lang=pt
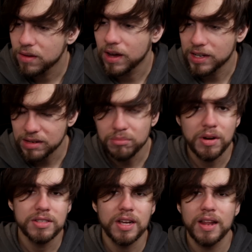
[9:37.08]
Aí o cara sabe
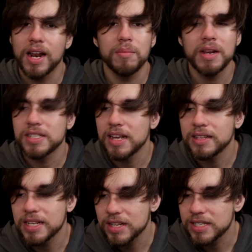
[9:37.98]
pular de janela. A mina, se
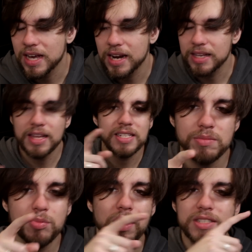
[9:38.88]
andasse com esse cara aqui, ia
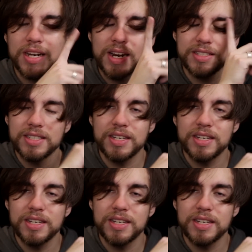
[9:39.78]
saber pular de janela